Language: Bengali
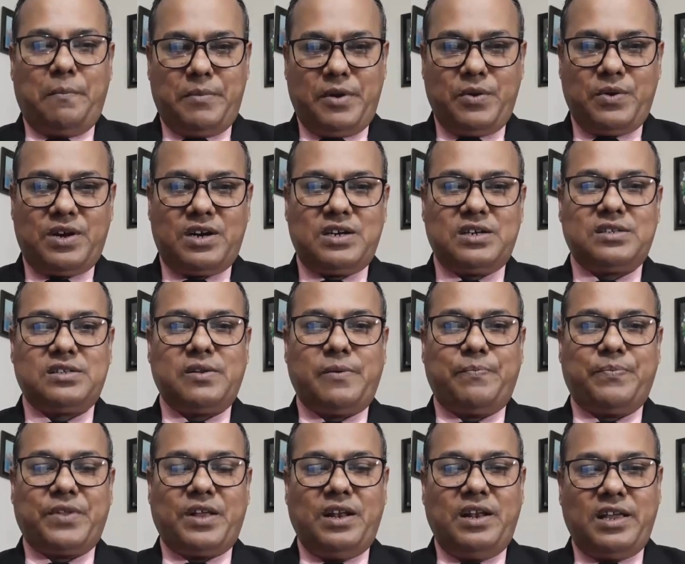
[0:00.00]
ভিউয়ার্স
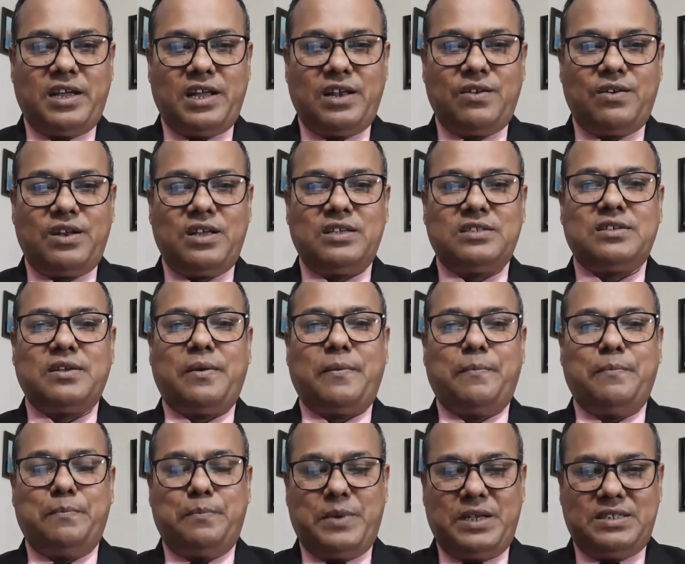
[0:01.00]
লিগাল নলেজ
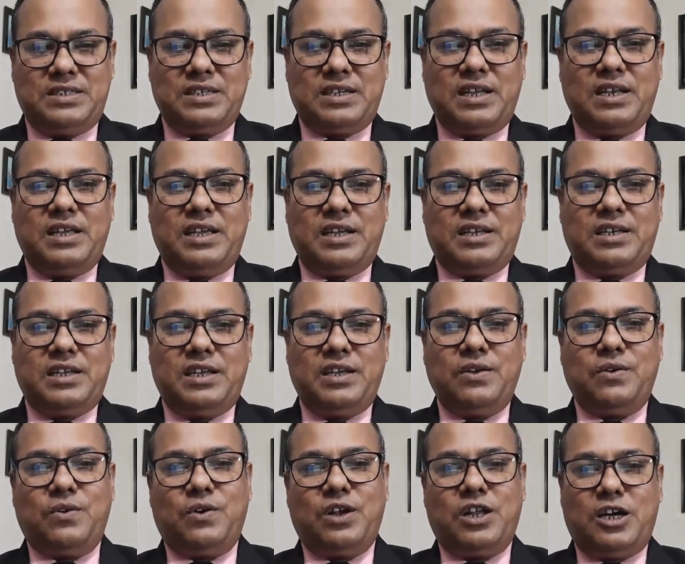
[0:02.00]
বেসিক্যালি একটি
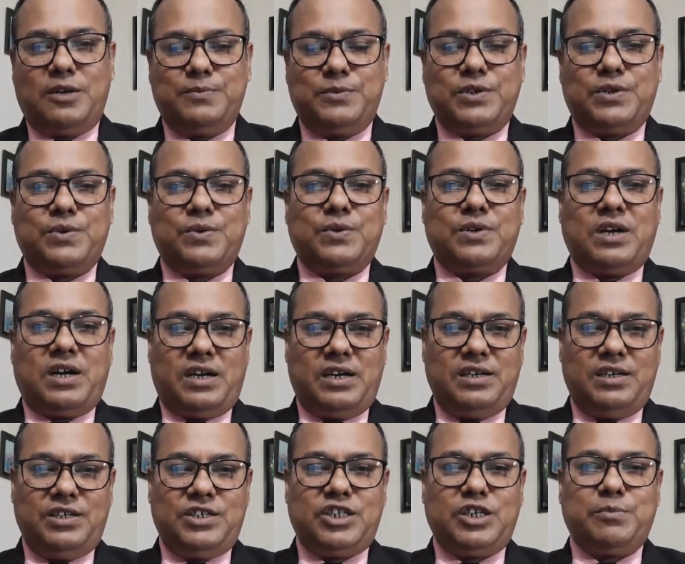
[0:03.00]
অলাভজনক
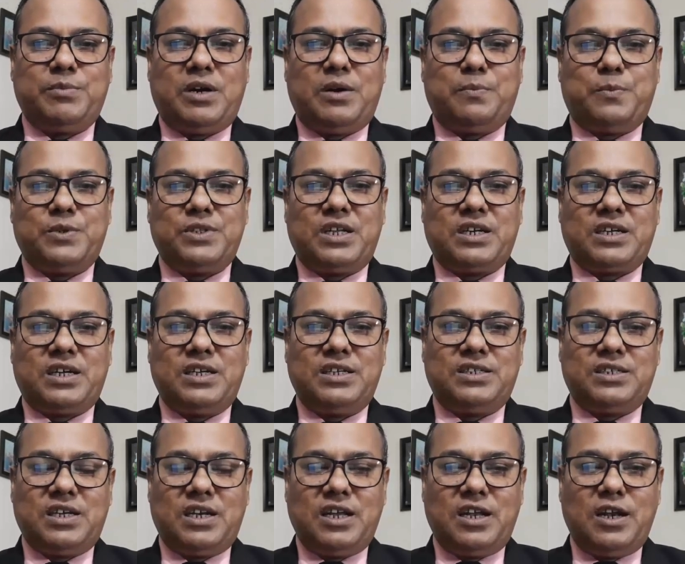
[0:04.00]
আইনি সেবা প্রদানকারী
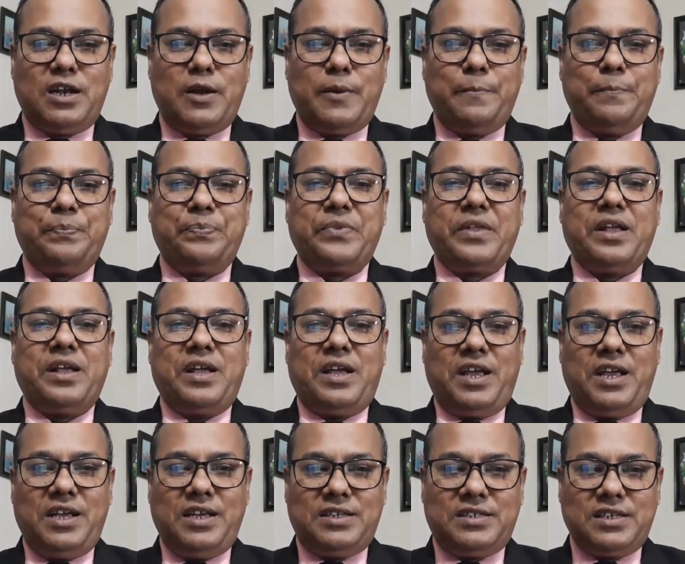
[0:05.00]
চ্যানেল
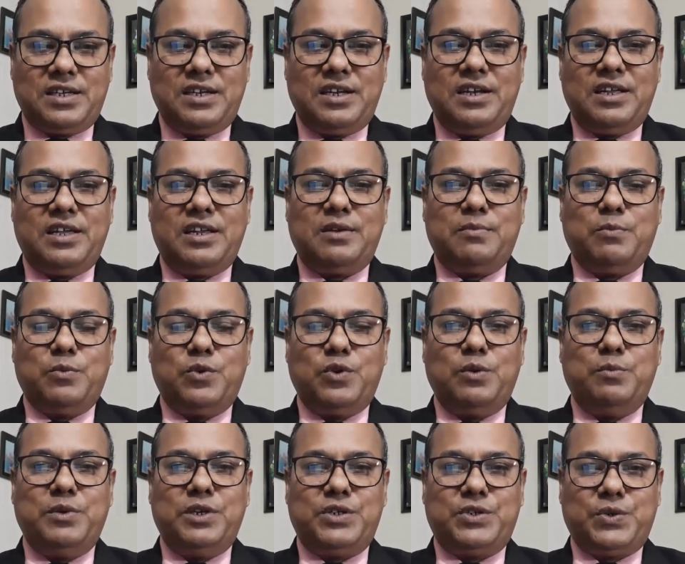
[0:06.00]
এই চ্যানেলের
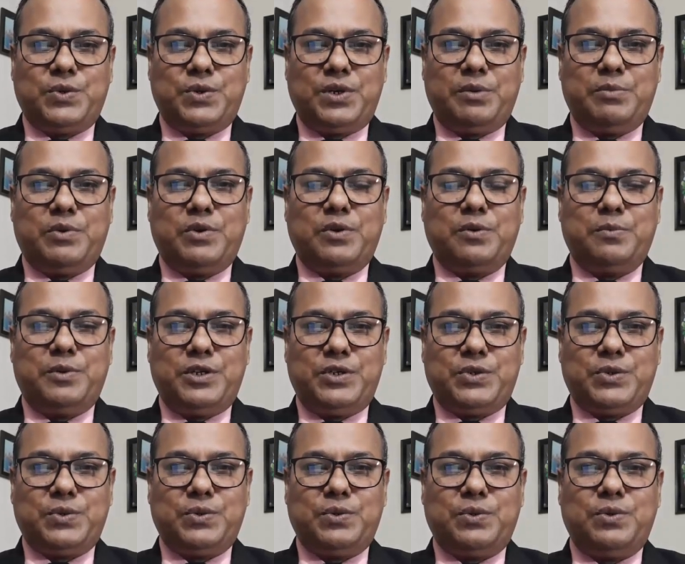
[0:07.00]
মূল মিশন এবং
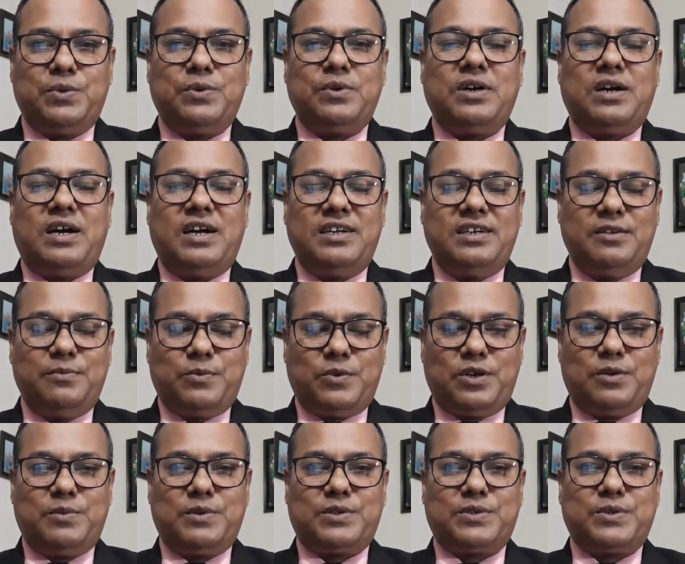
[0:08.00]
ভীষণ হলো আইনি
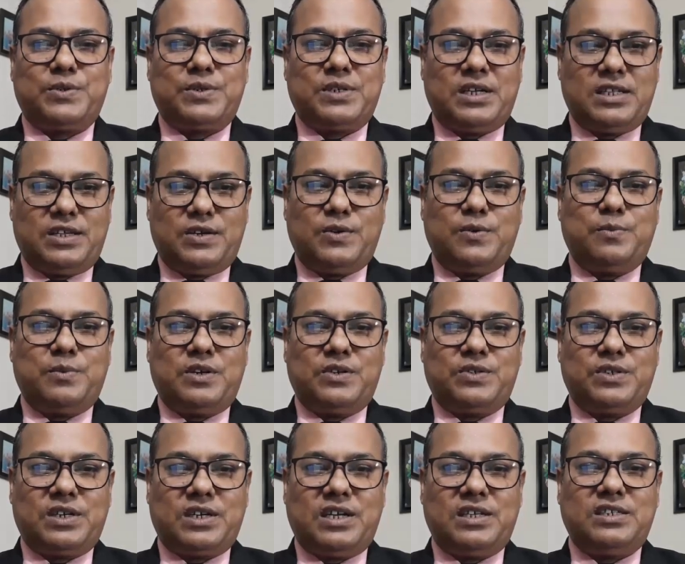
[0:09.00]
পরামর্শ সাধারণ
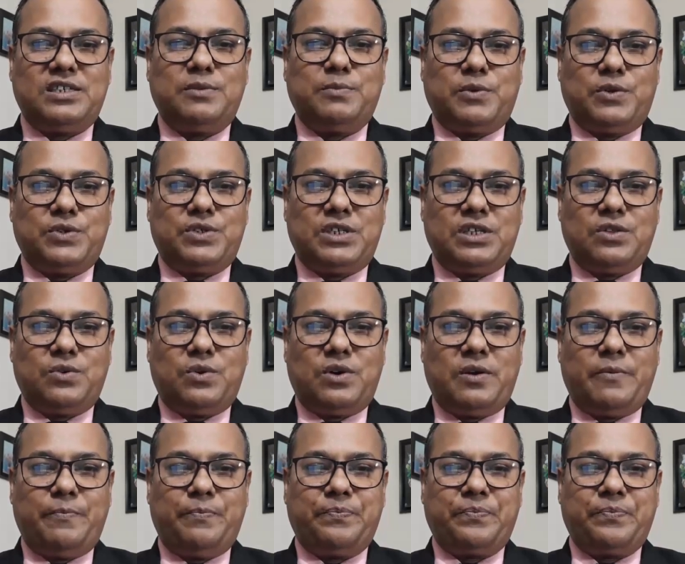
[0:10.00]
মানুষের কাছে পৌঁছে দেওয়া